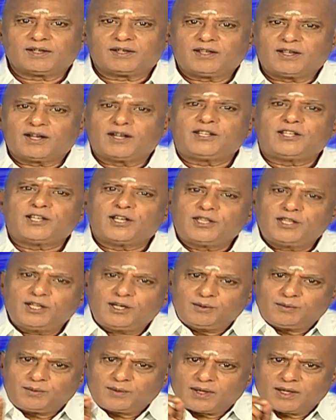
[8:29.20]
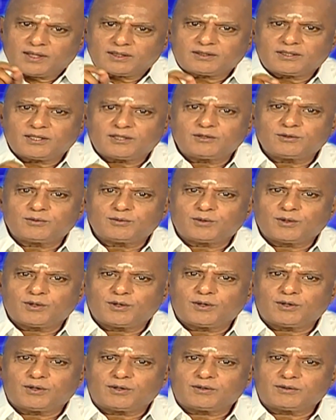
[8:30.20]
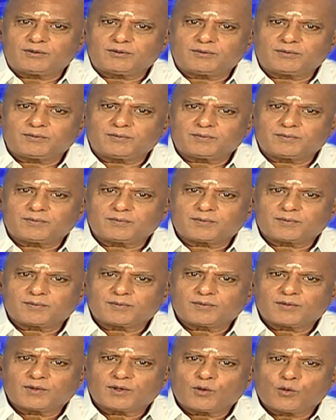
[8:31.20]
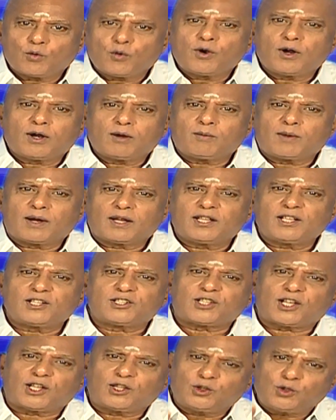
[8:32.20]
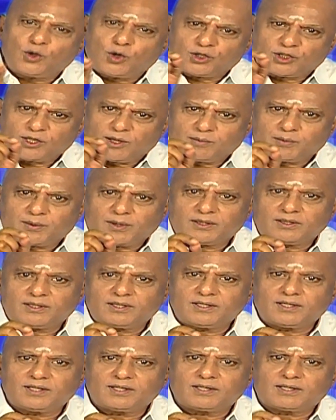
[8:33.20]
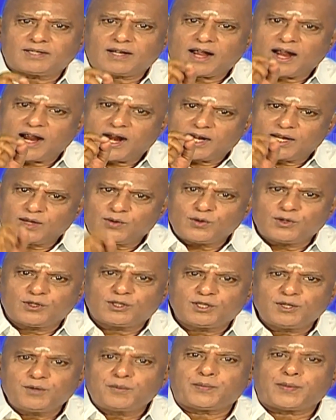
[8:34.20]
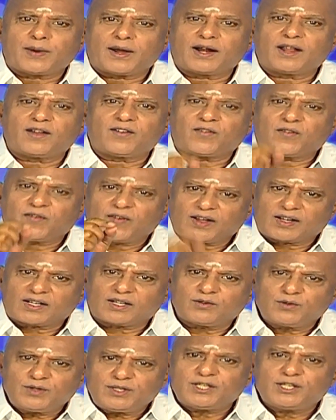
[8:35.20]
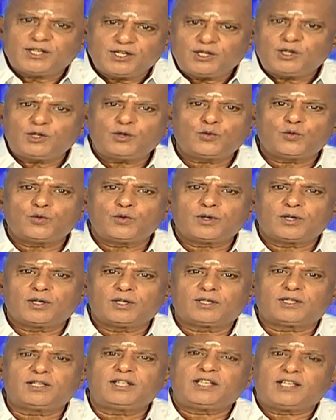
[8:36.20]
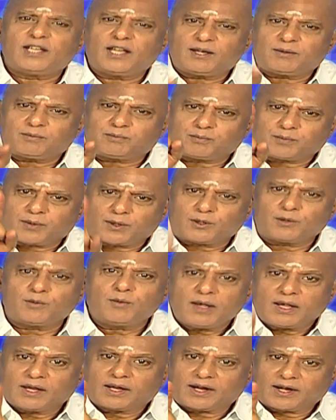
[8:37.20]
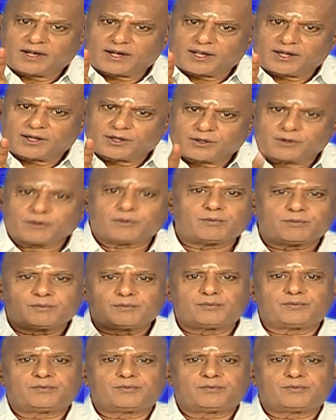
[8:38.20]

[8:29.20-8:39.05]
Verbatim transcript: நீங்கள் எதிர்பார்த்தது போல் உங்கள் மனதை சந்தோஷப்படுத்துகின்ற அளவுக்கு பண வரவு இன்று உங்களுக்கு ஏற்படும் கிடைக்கும்